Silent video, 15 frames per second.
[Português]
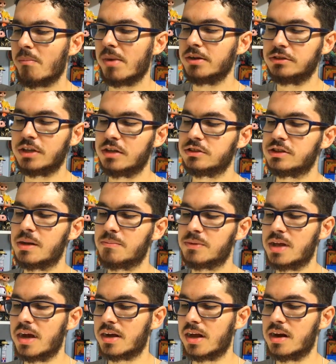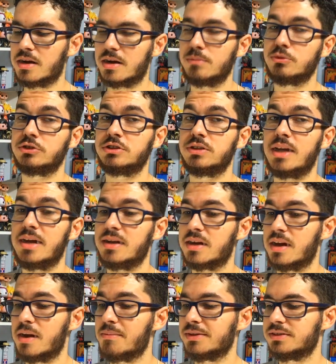Mas ele sempre tem aquela cremosidade,
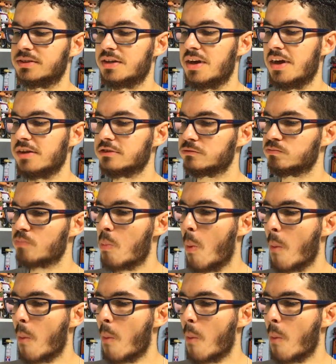aquela maciez.